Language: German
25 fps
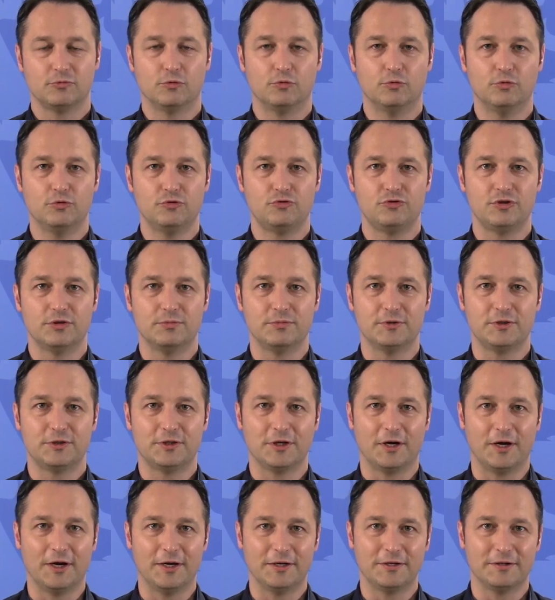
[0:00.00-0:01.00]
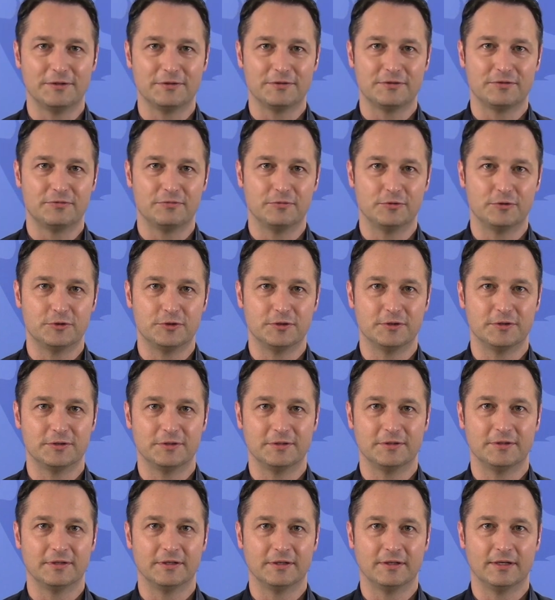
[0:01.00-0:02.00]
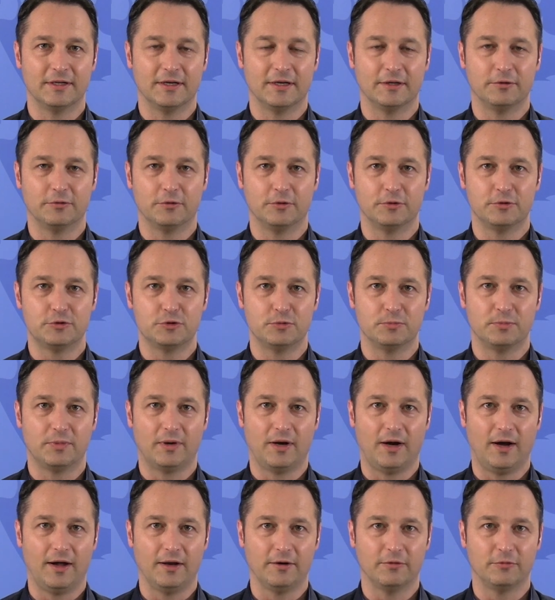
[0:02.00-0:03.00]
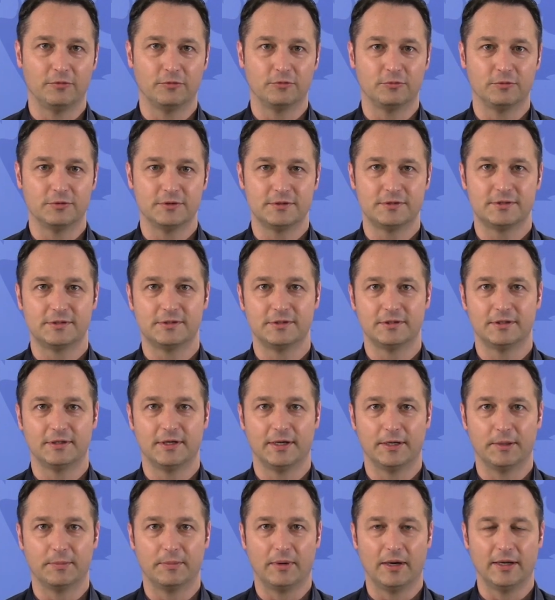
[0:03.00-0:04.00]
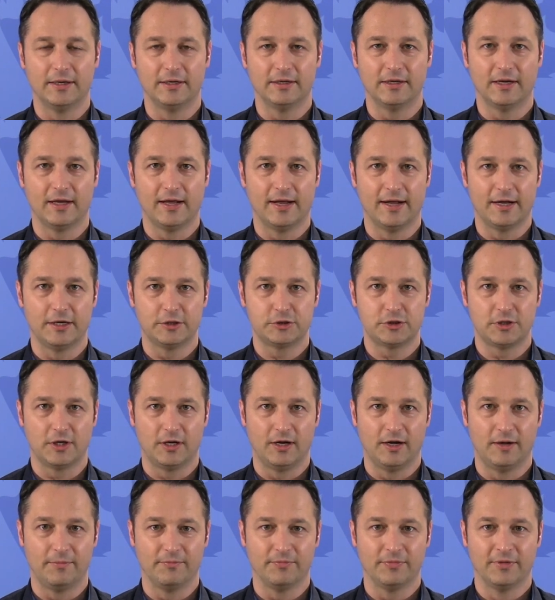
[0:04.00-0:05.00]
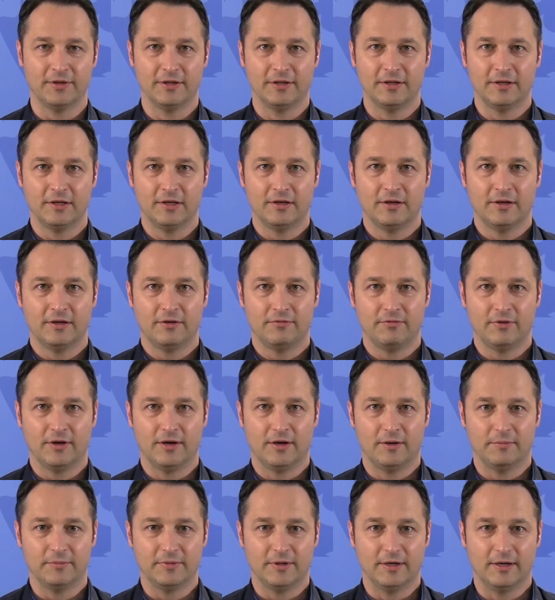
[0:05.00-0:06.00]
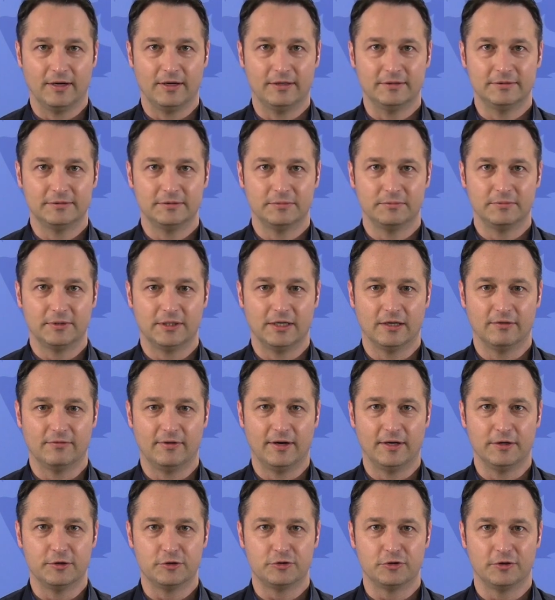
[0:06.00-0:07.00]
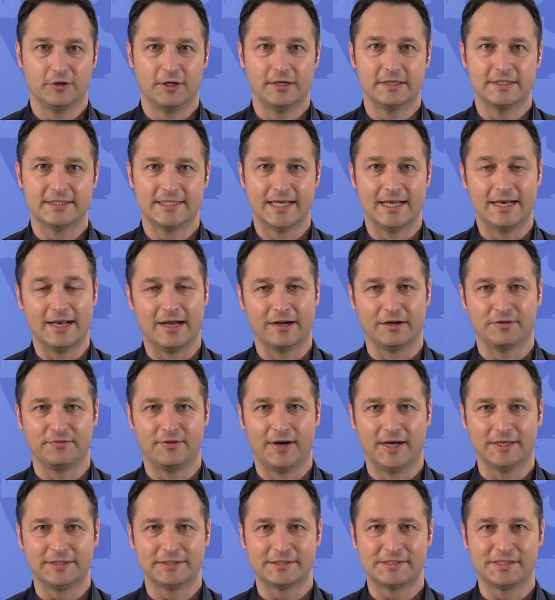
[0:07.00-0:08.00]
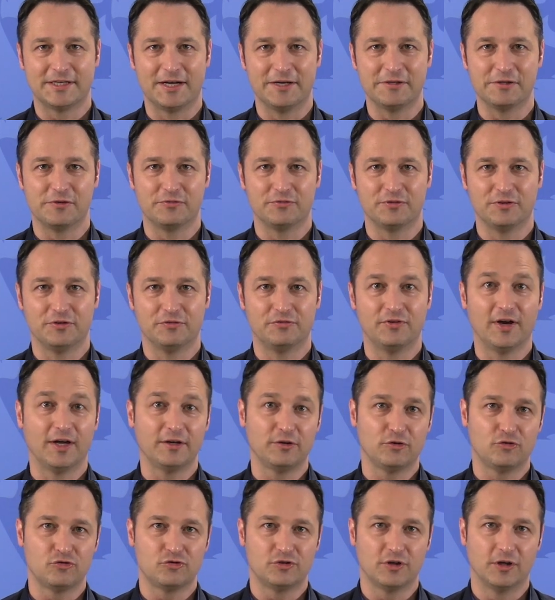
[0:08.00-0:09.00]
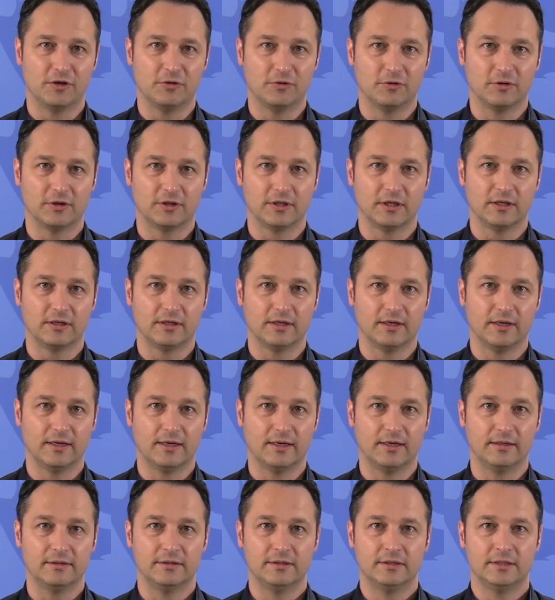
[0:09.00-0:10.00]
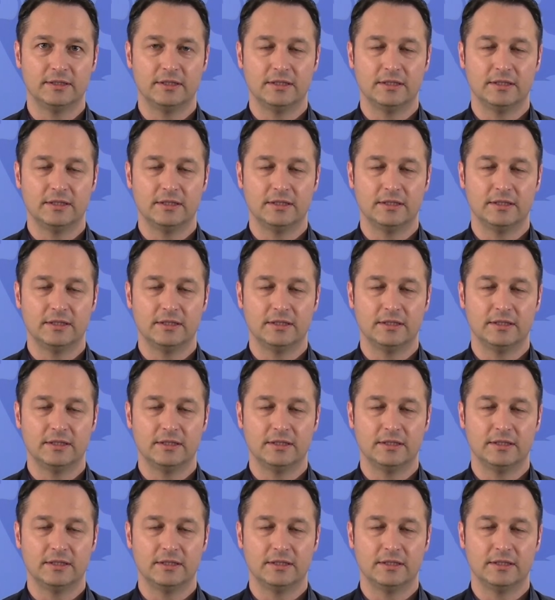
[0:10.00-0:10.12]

Unstimmigkeiten zwischen der Deutschen Bahn und uns in der Gemeinde geherrscht haben. Wir haben ja mittlerweile schon eine sehr lange Wartezeit auf die Fertigstellung der